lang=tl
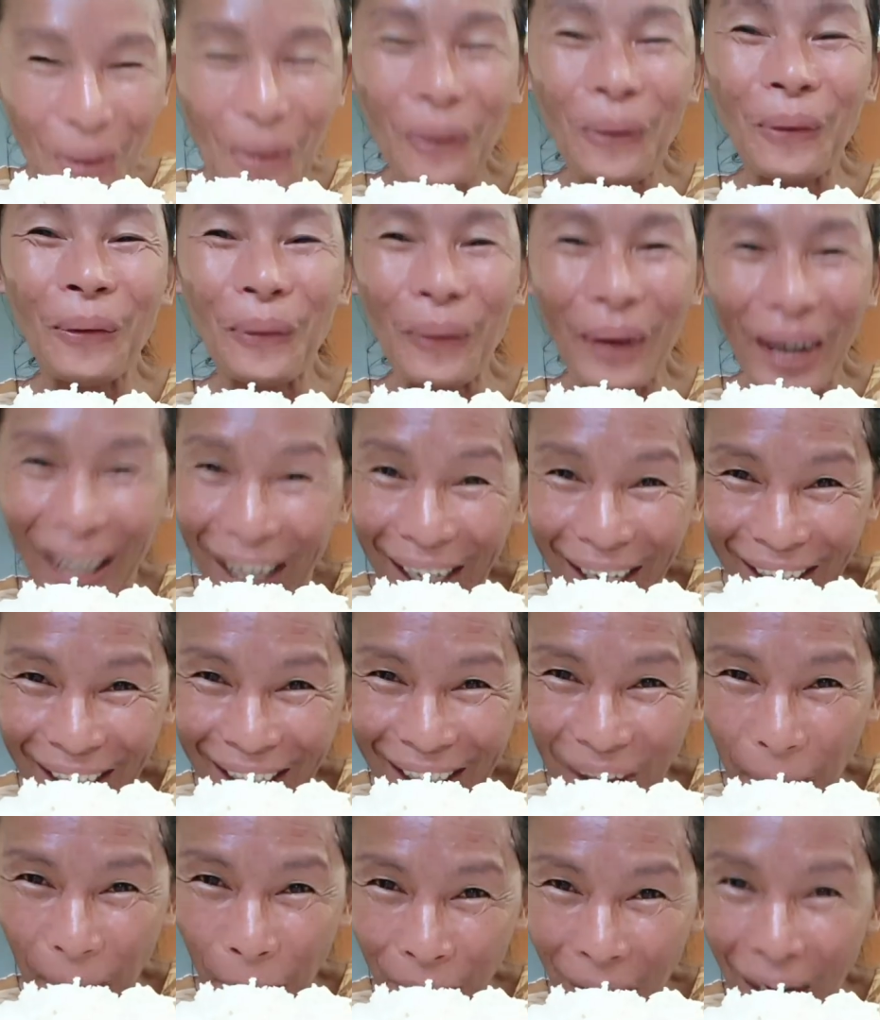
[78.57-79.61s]

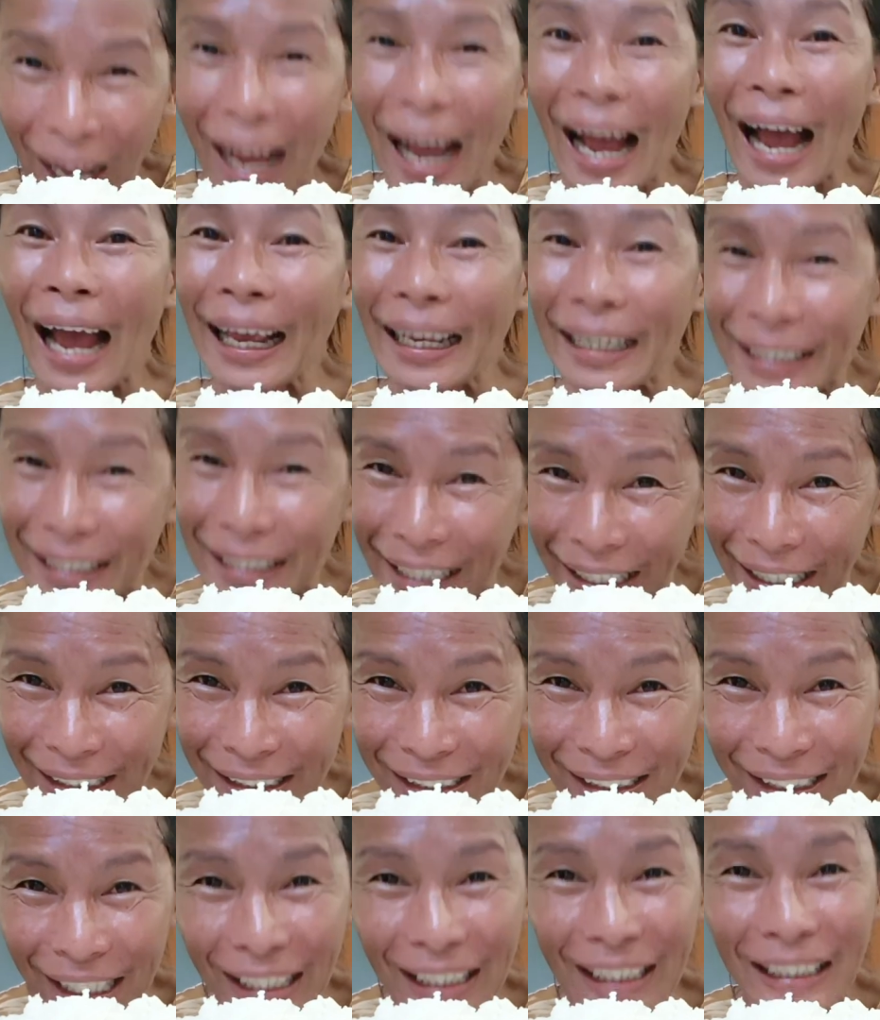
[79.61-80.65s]
Well, I
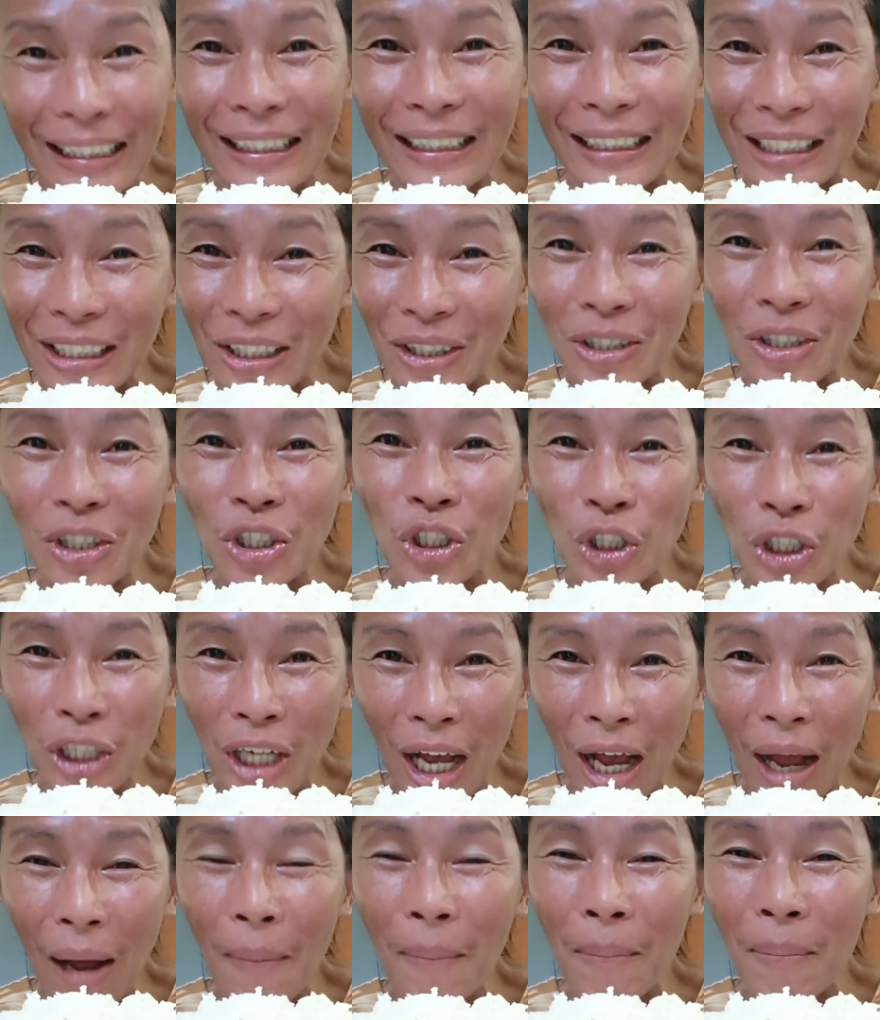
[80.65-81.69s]
guess na hindi nyo
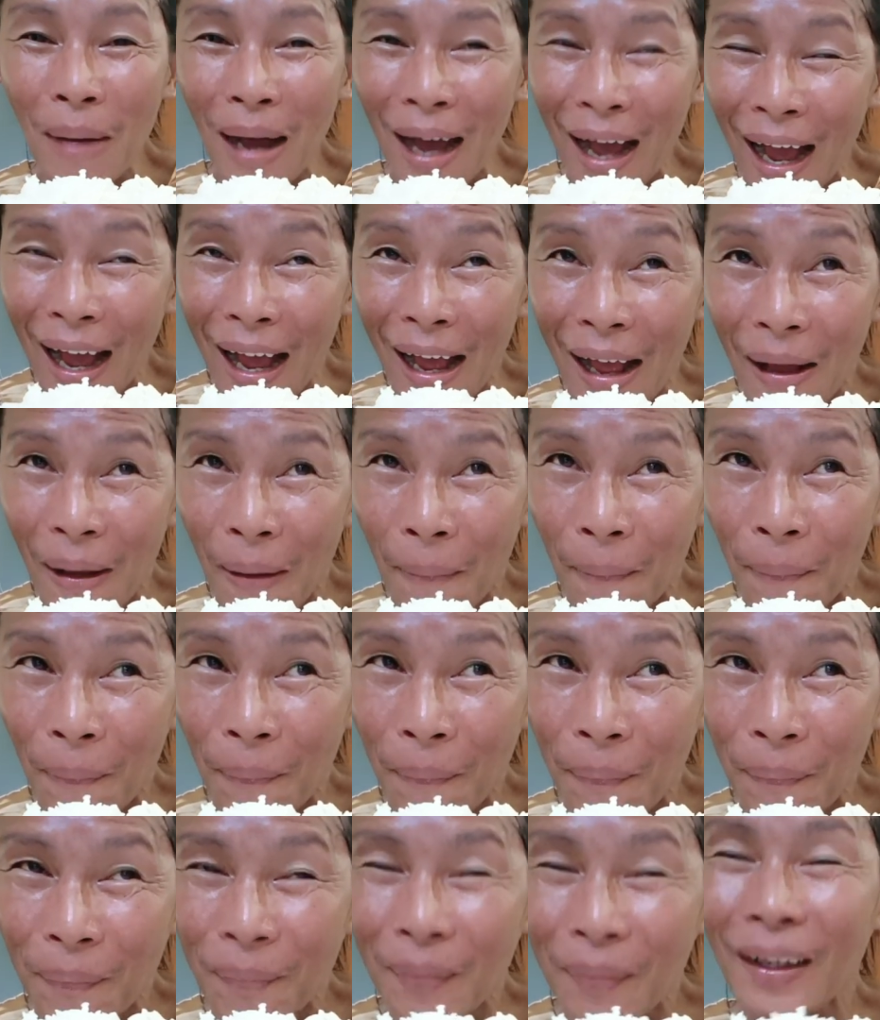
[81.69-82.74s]
siya ma...
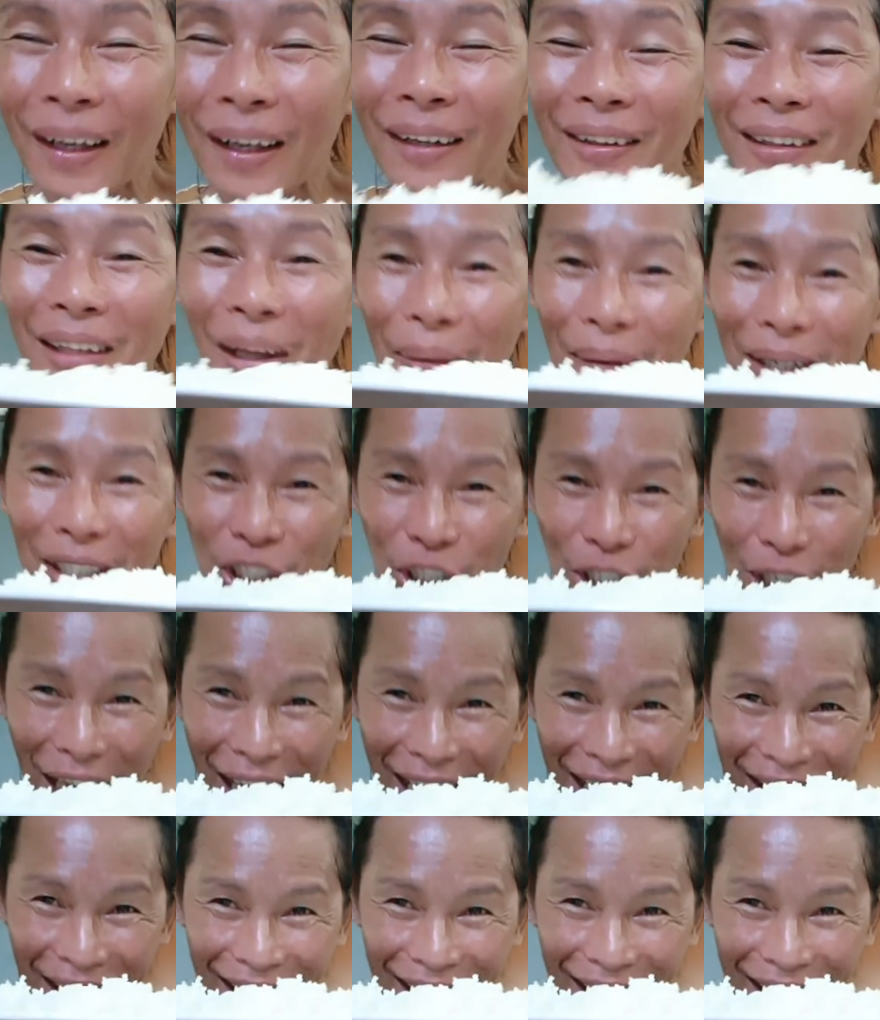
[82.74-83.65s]
Anong tawag siya?